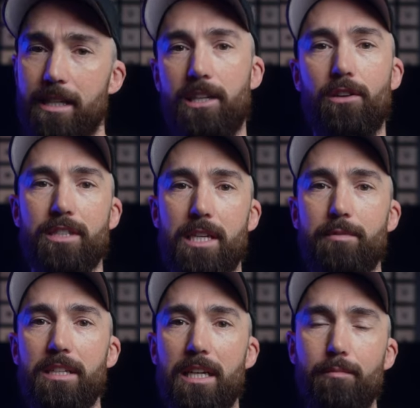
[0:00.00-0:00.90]
Seite auch
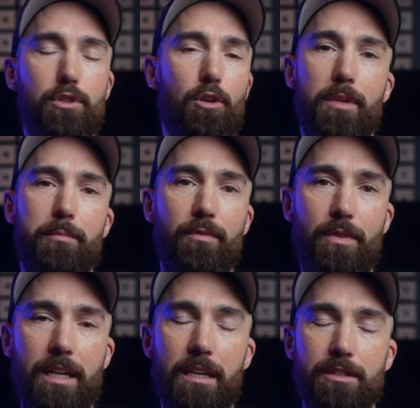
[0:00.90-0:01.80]
selbst den Gimbal komplett
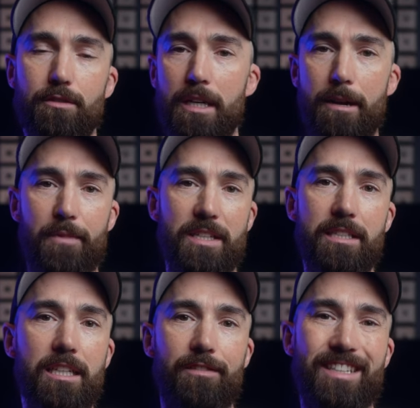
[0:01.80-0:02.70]
bewegen. Also das
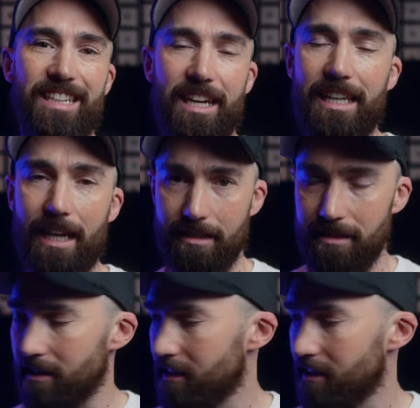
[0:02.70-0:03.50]
sind dir quasi keine Grenzen